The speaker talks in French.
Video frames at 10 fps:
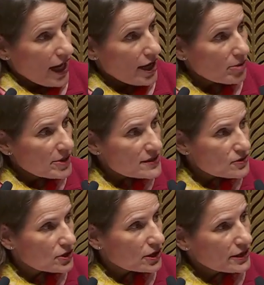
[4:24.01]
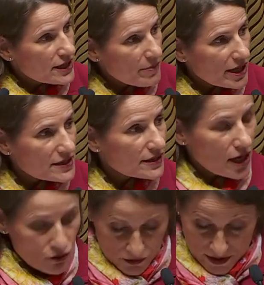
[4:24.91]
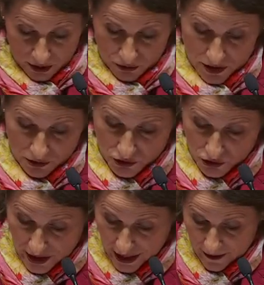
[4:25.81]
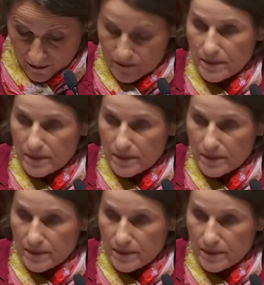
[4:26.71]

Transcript: Alors bien sûr, il appartiendra au Conseil constitutionnel